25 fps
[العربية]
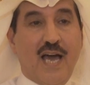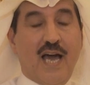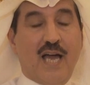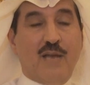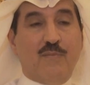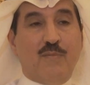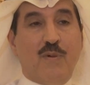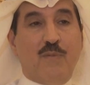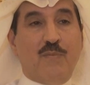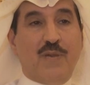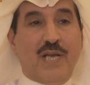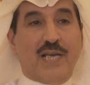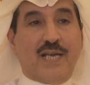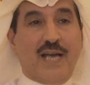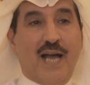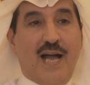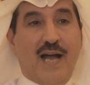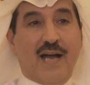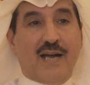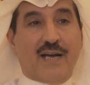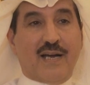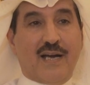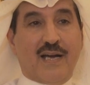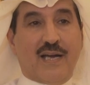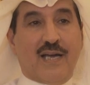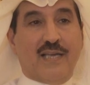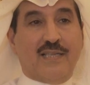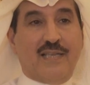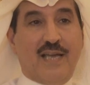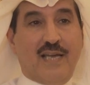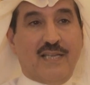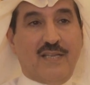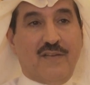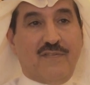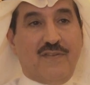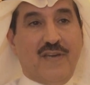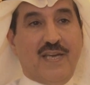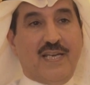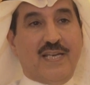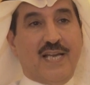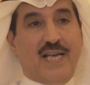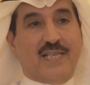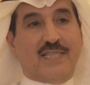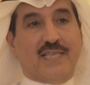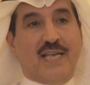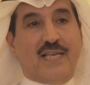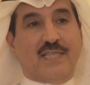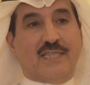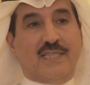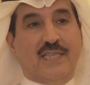المملكة حققت هدفين
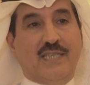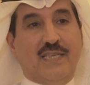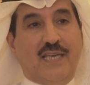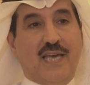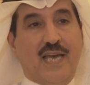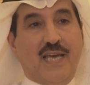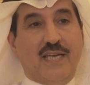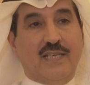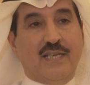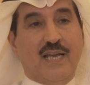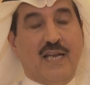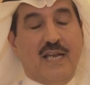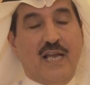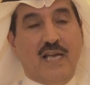أساسيين